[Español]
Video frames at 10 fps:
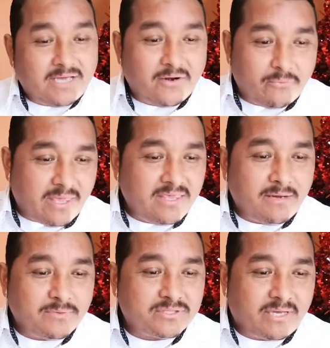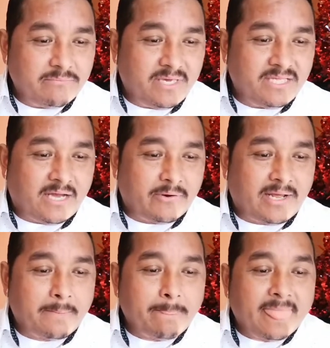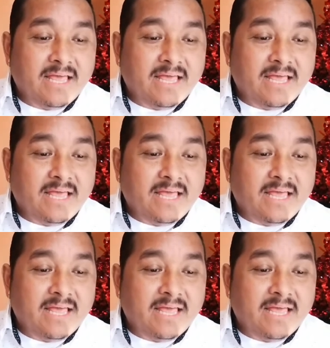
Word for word: Ya lo veíamos también. Ahora,